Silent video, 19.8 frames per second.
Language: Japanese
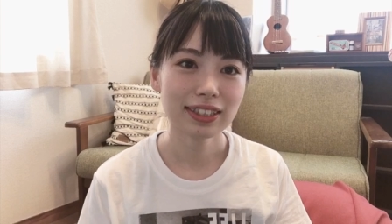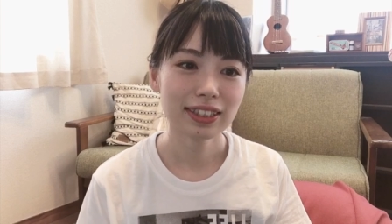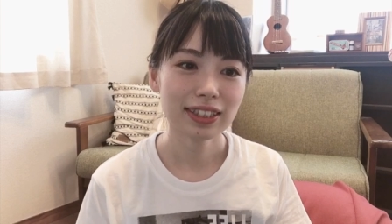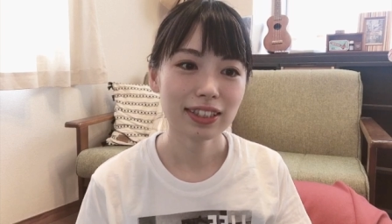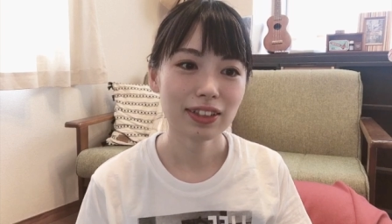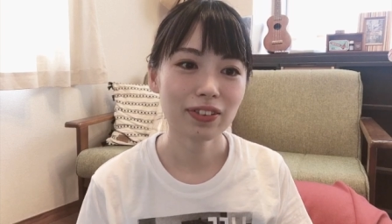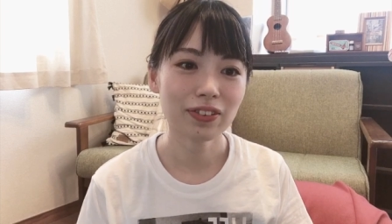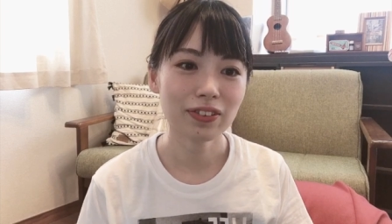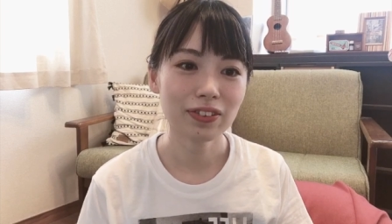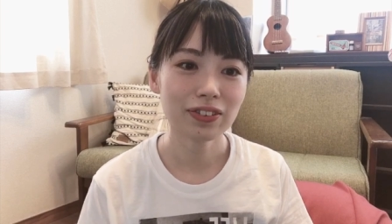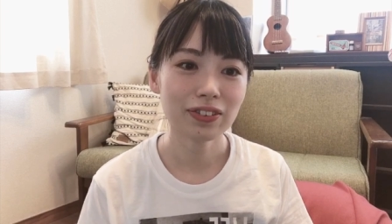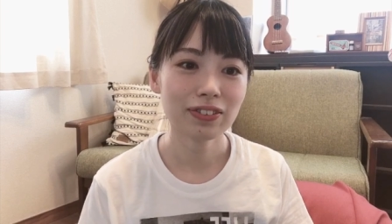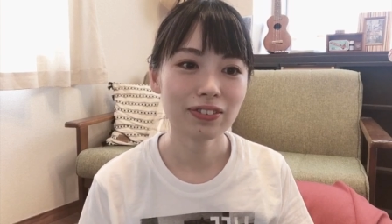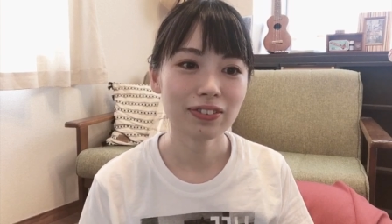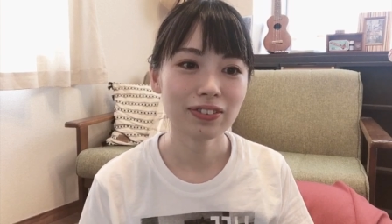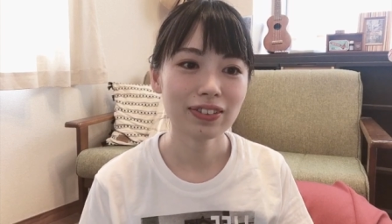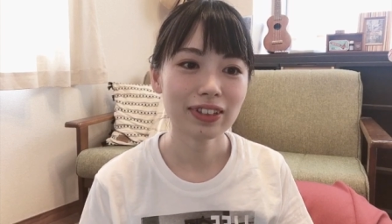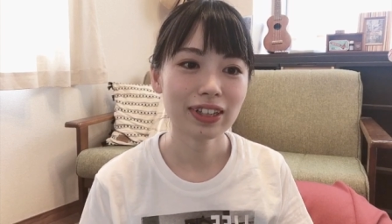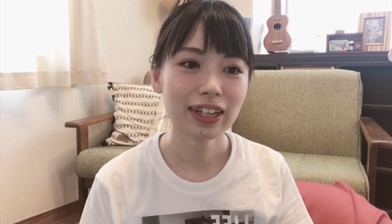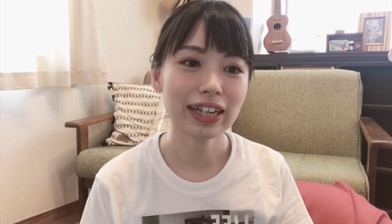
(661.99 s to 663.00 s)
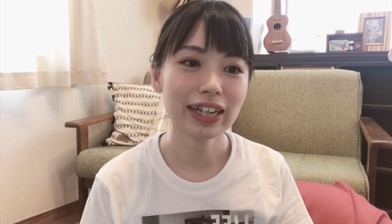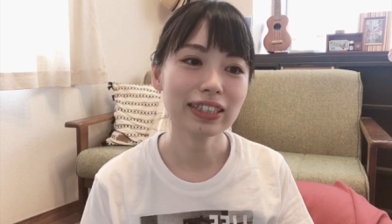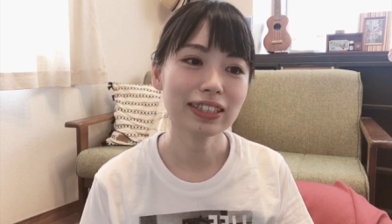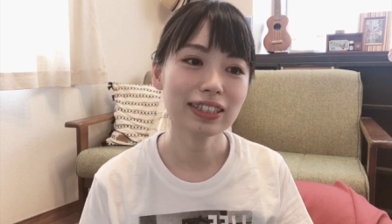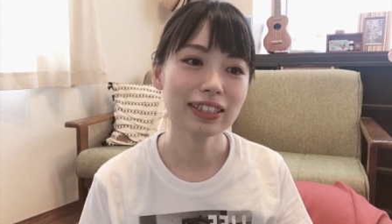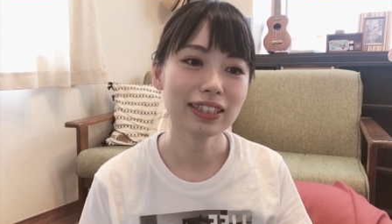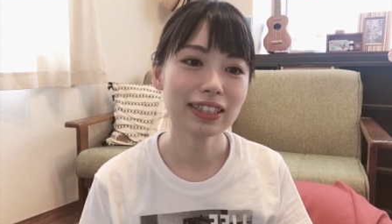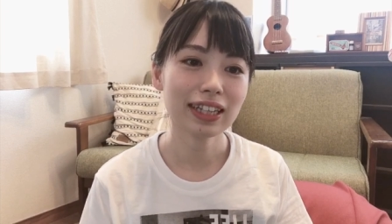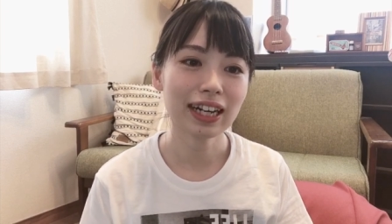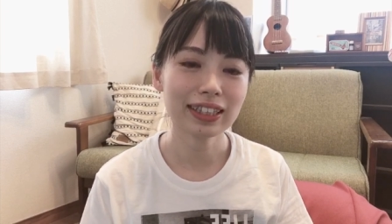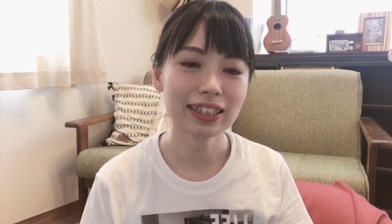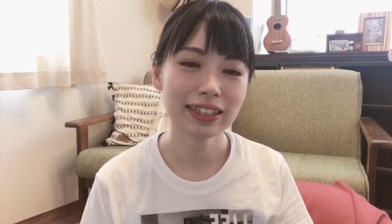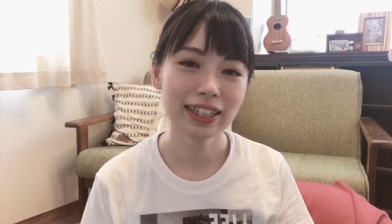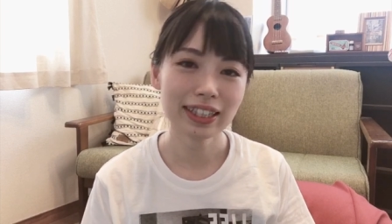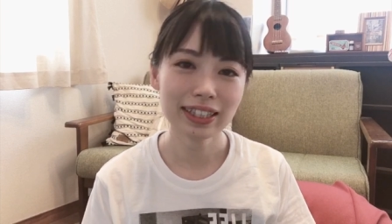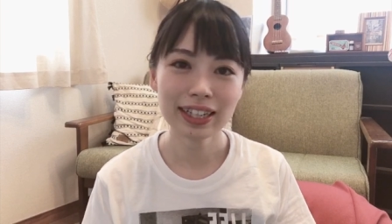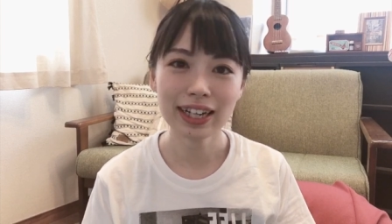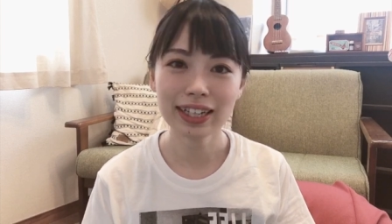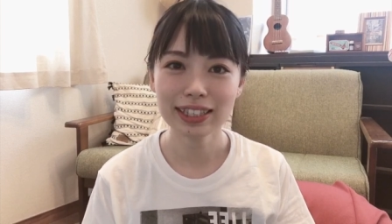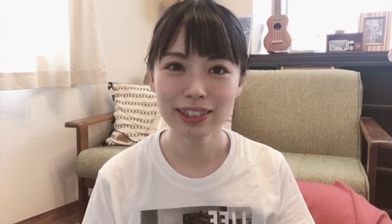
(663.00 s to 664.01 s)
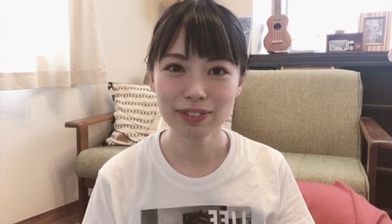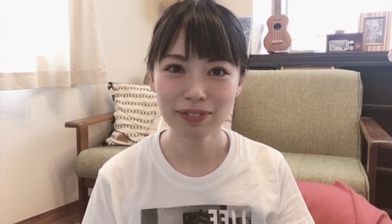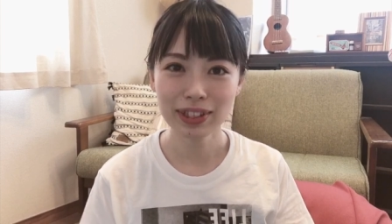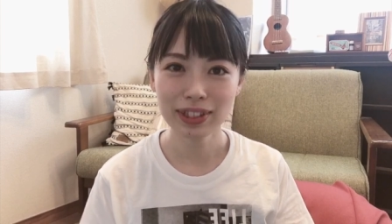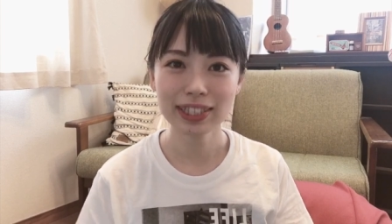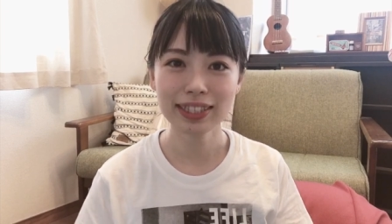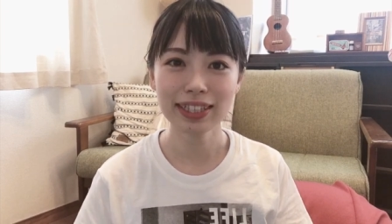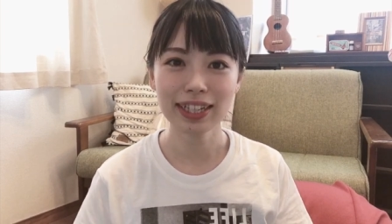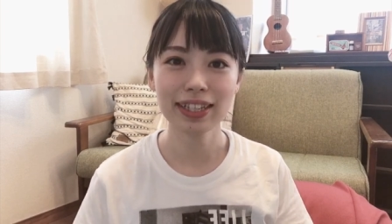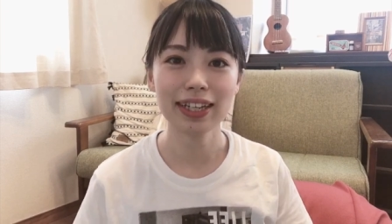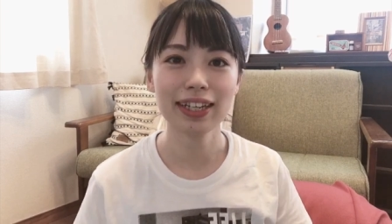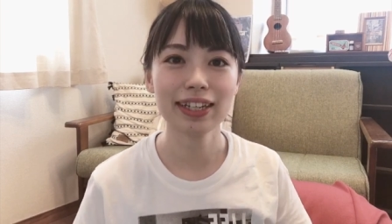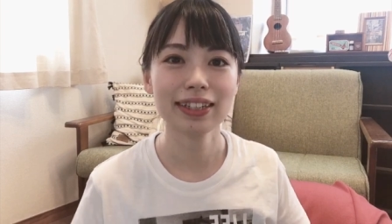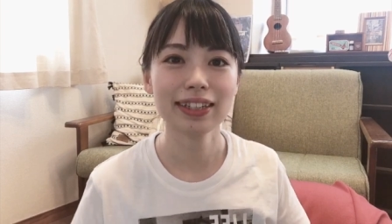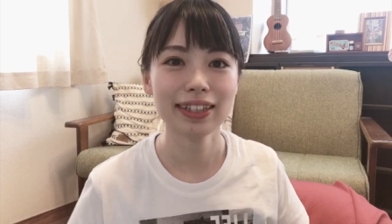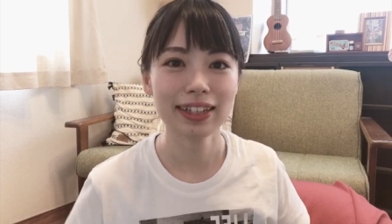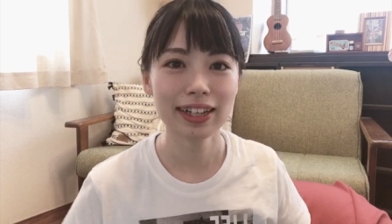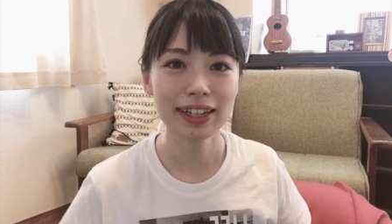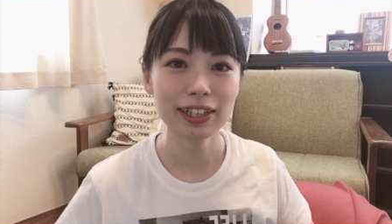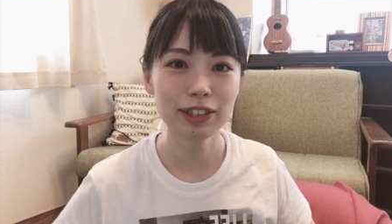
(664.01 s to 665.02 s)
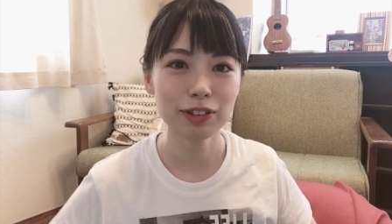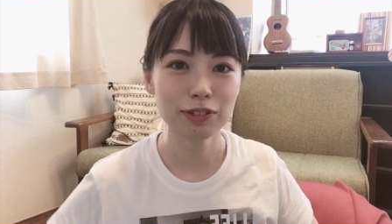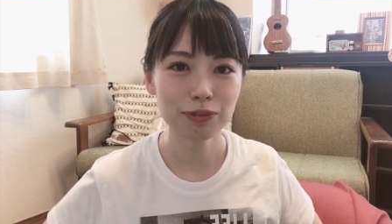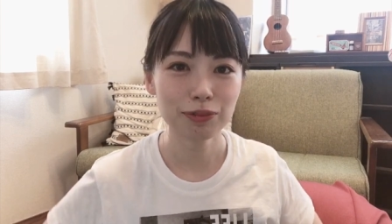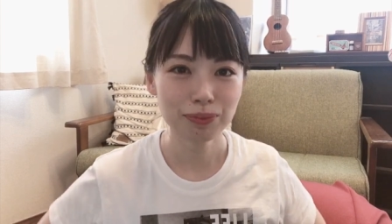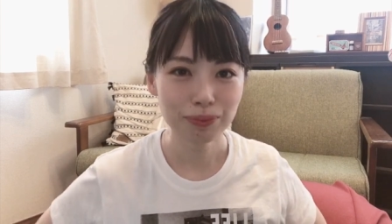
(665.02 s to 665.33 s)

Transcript: を感じ勝手に感じましたねはい